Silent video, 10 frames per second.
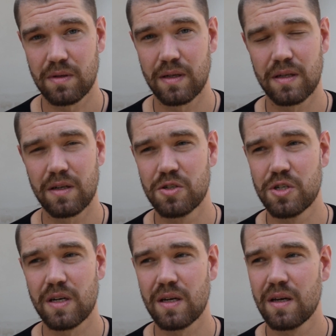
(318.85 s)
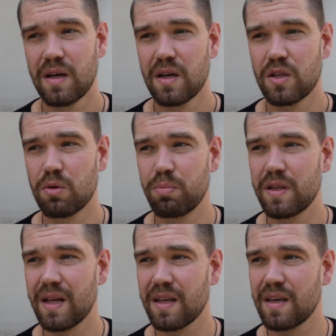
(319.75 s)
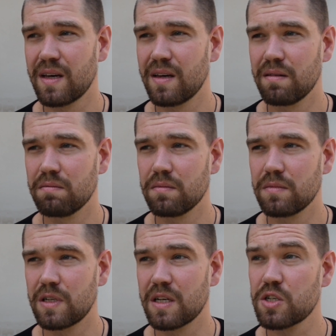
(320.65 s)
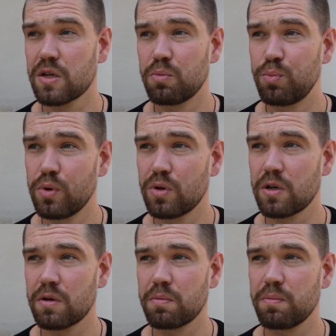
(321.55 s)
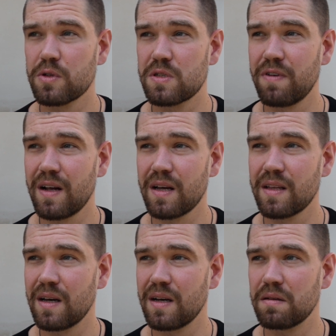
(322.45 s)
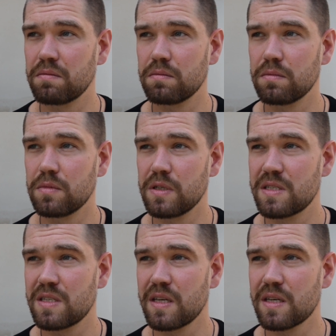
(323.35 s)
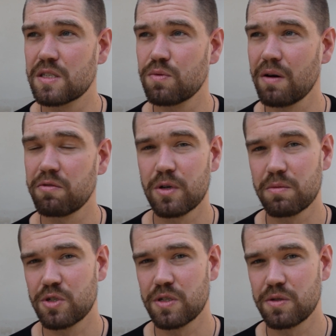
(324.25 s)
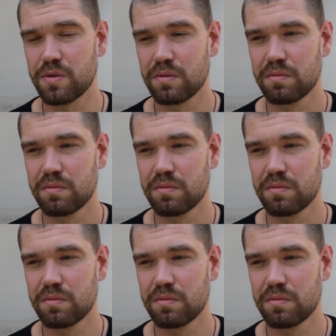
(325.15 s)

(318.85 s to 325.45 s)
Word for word: Dlatego, że to pytanie, dlaczego Bóg pozwala na istnienie zła w moim życiu,